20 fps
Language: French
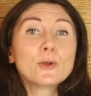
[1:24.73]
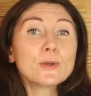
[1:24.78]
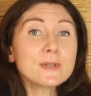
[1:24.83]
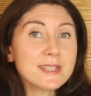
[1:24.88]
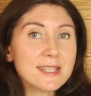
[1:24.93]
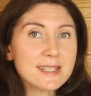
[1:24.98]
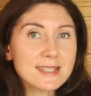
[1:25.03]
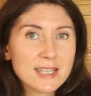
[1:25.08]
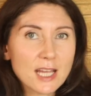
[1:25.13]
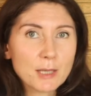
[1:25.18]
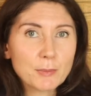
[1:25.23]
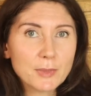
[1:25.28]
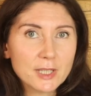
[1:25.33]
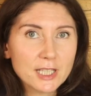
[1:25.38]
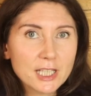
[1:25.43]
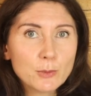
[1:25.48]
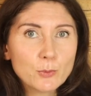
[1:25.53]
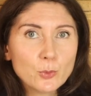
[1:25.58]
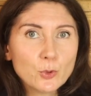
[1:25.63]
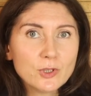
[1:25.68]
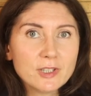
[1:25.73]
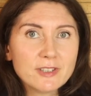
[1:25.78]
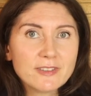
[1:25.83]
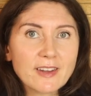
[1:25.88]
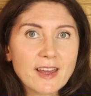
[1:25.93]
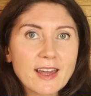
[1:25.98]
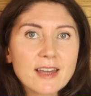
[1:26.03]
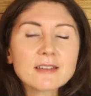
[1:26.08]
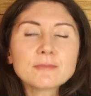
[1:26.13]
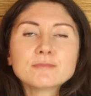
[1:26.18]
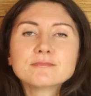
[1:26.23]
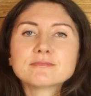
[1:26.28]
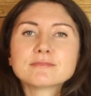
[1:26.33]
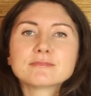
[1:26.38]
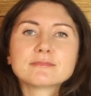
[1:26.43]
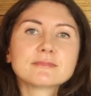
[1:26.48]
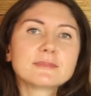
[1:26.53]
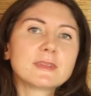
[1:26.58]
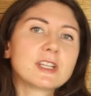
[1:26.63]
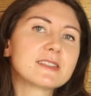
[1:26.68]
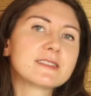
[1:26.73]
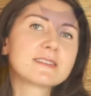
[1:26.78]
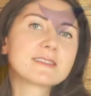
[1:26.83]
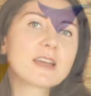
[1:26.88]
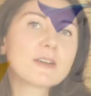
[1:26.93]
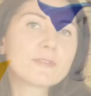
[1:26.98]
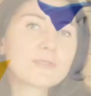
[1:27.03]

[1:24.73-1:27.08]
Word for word: Le système immunitaire, les